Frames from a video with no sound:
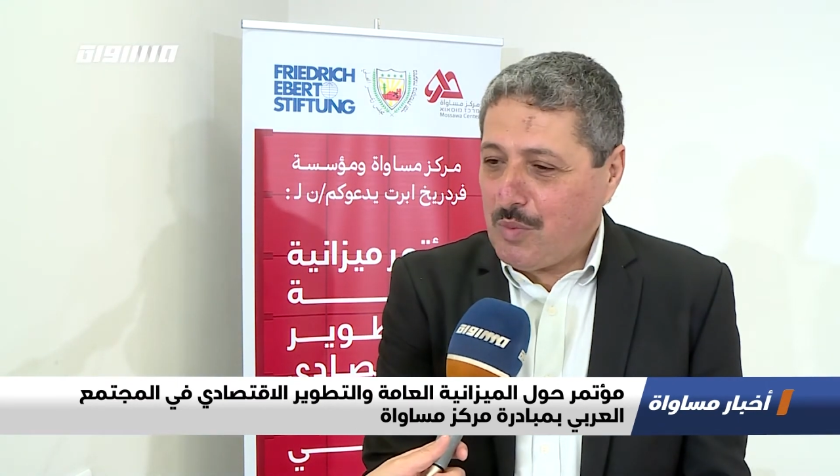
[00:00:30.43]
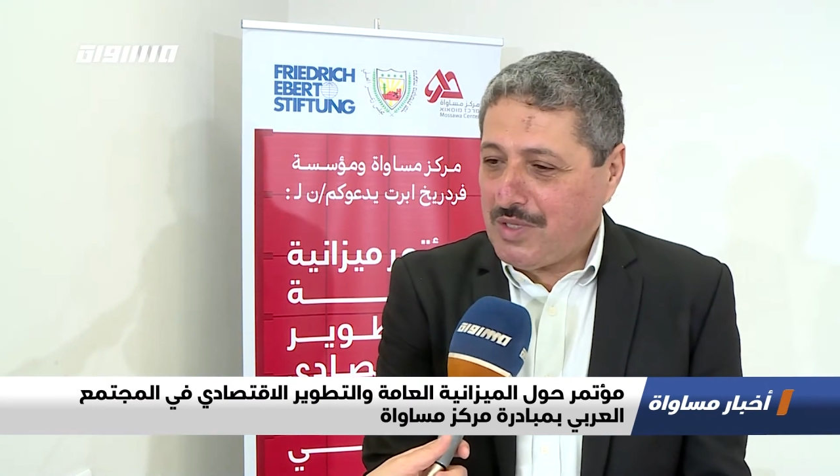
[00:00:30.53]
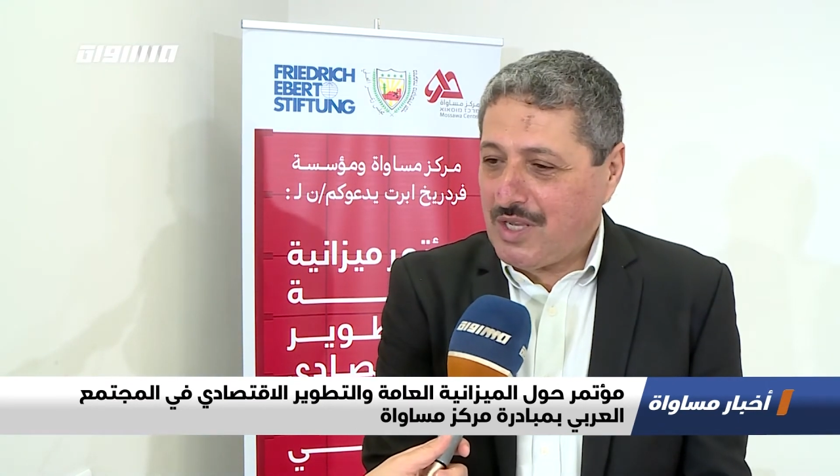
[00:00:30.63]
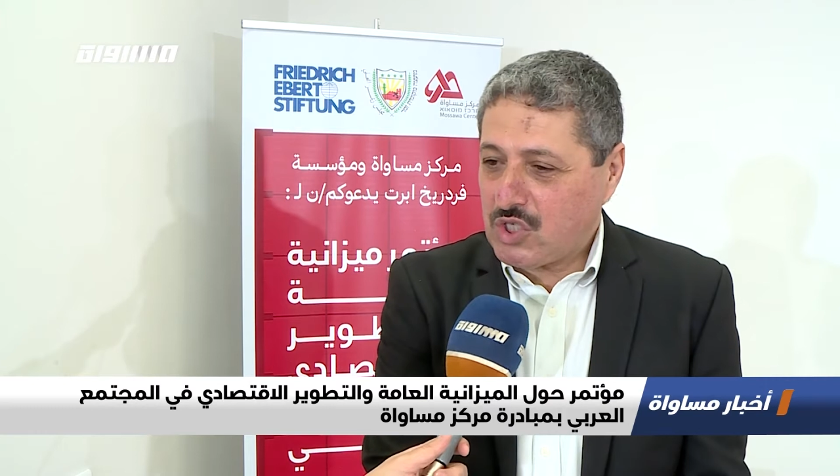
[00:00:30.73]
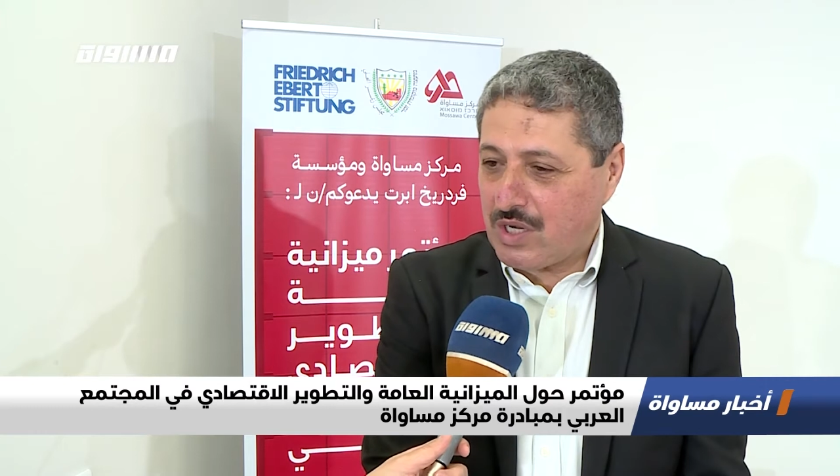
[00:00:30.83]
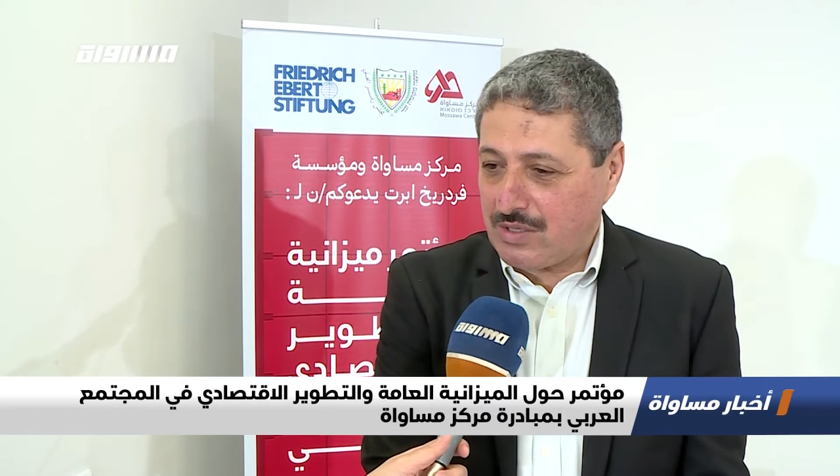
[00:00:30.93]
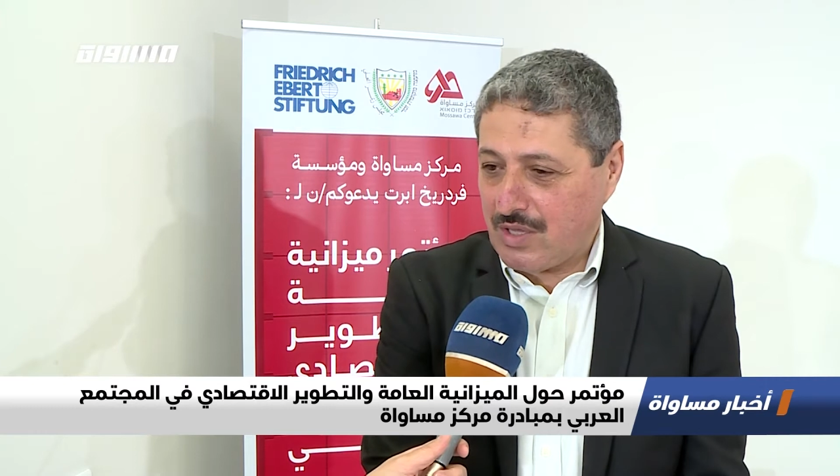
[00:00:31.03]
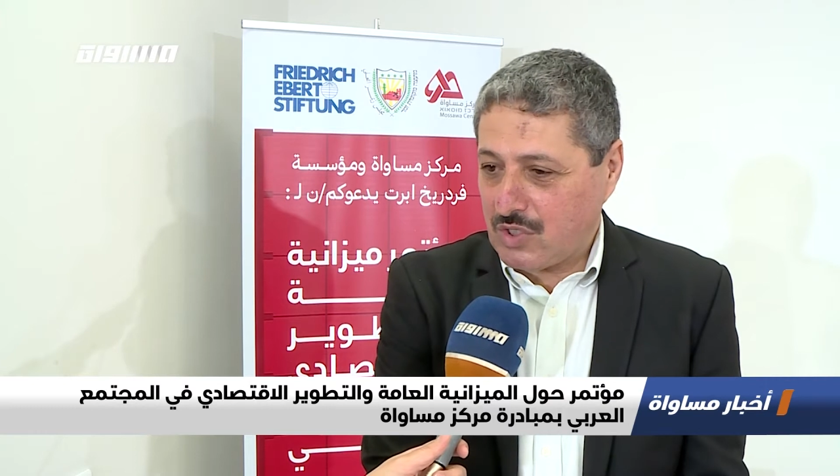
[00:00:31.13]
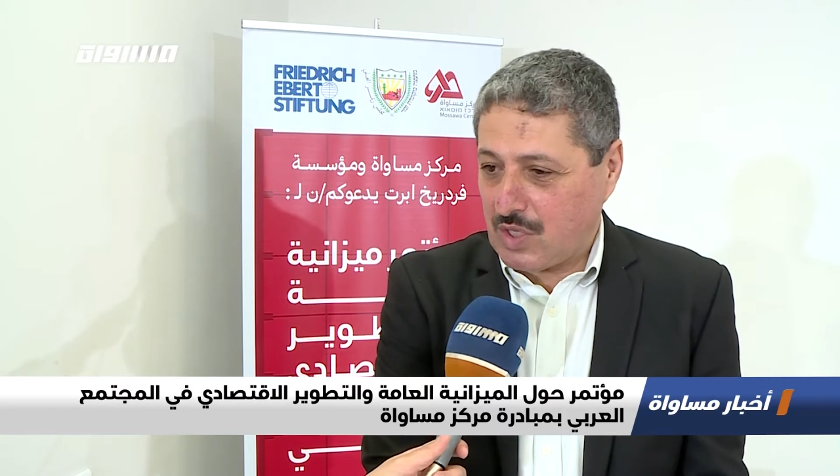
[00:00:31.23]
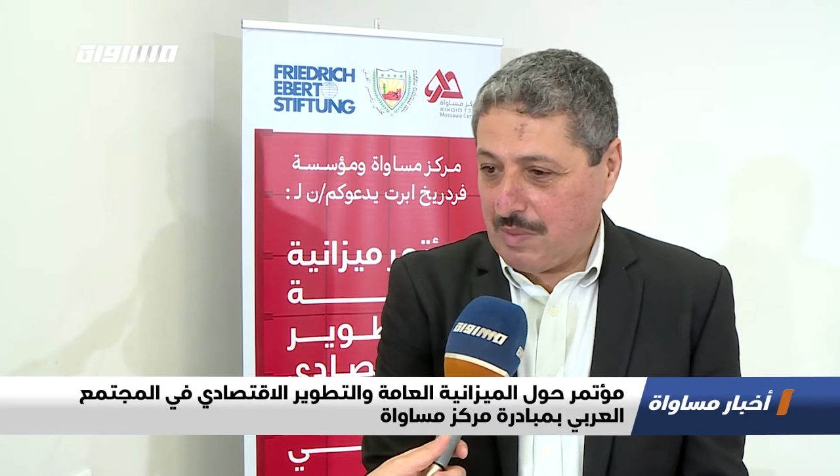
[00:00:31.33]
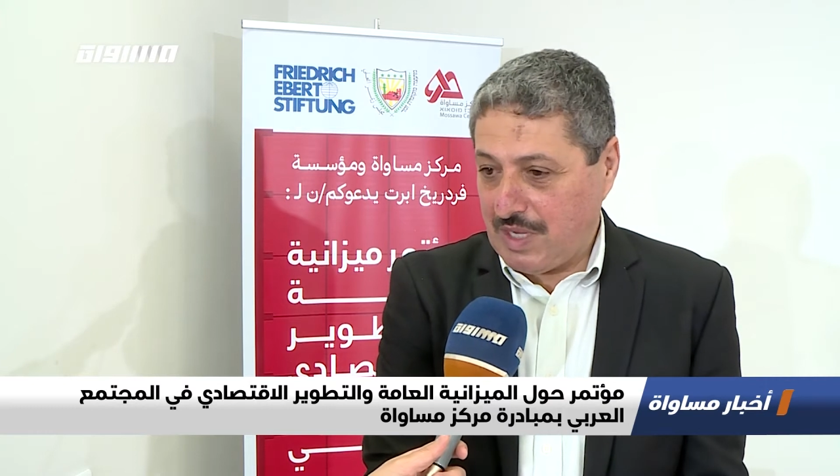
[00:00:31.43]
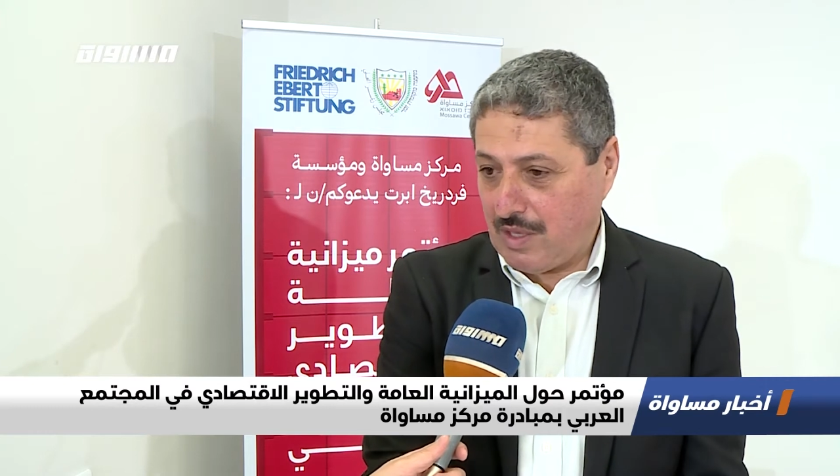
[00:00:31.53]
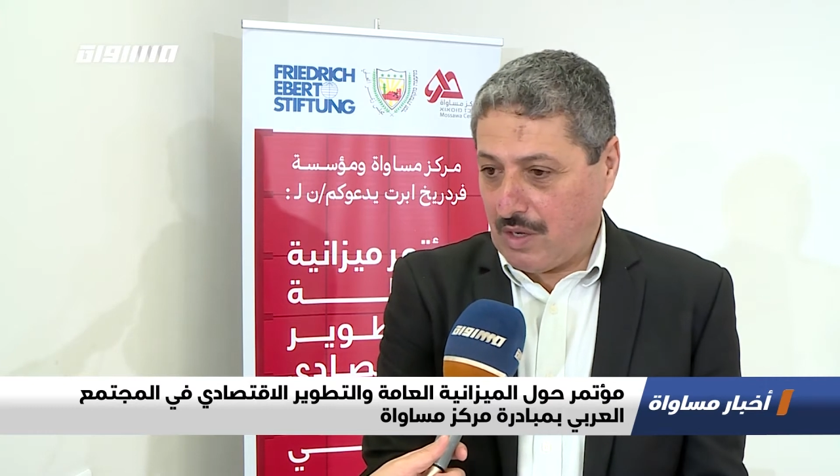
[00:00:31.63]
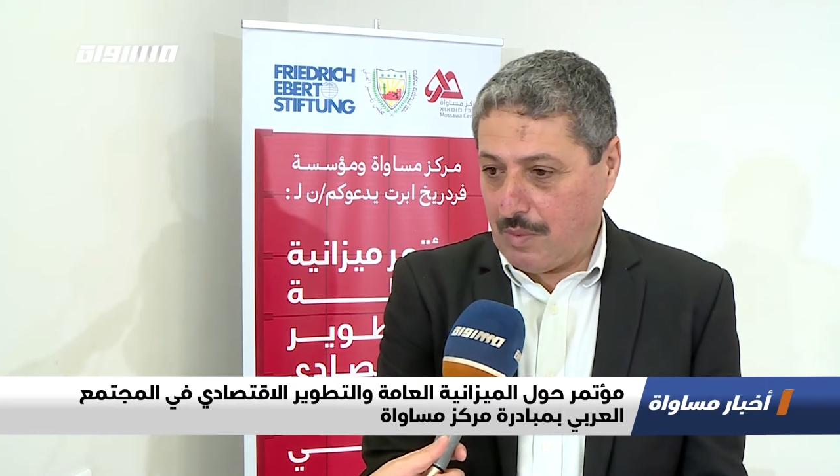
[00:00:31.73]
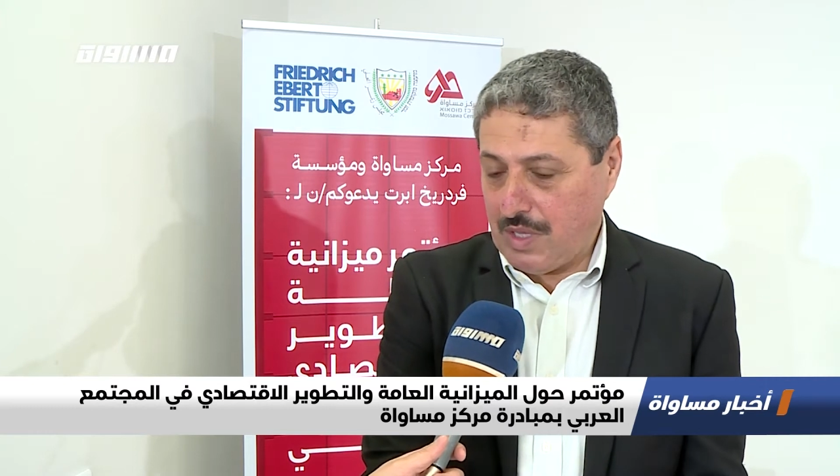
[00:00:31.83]
11 12 بلد
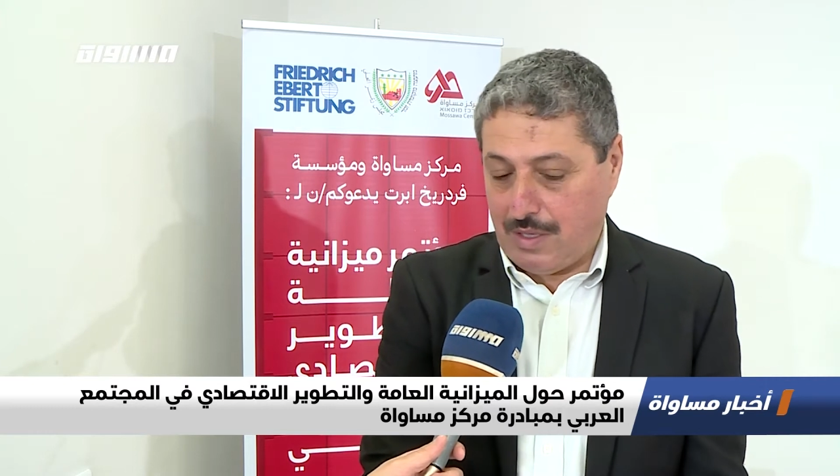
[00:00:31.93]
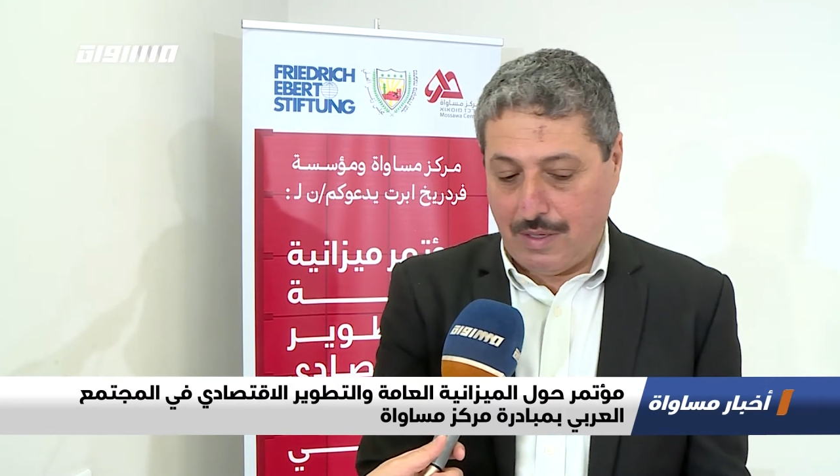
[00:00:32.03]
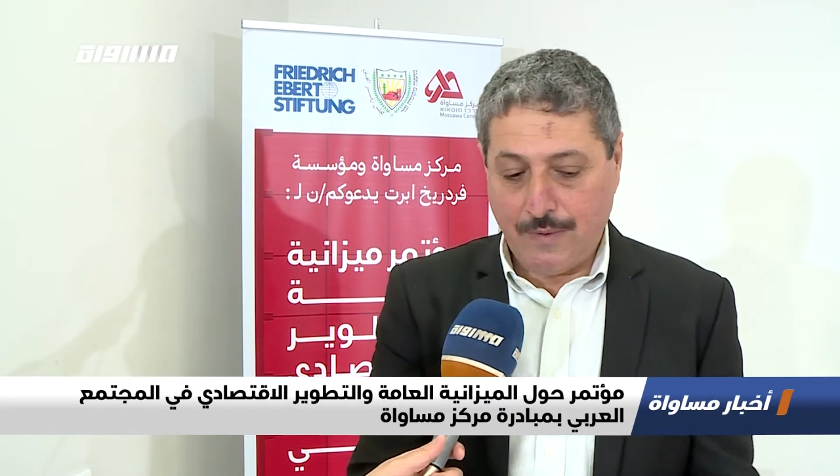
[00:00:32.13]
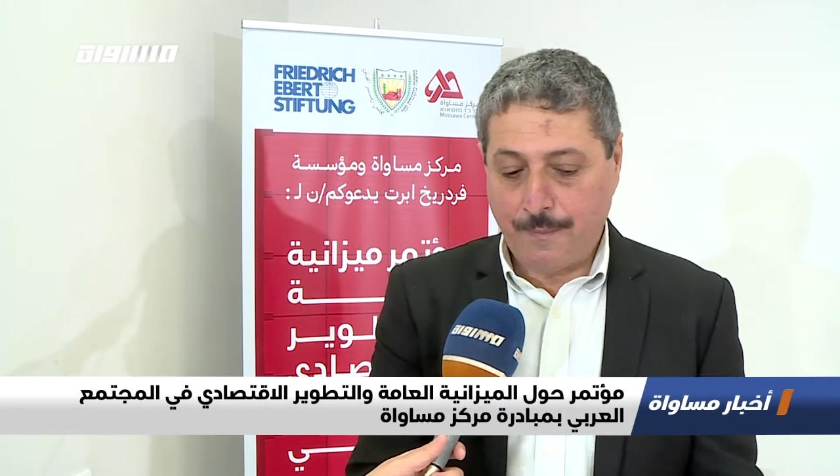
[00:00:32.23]
عربي العربية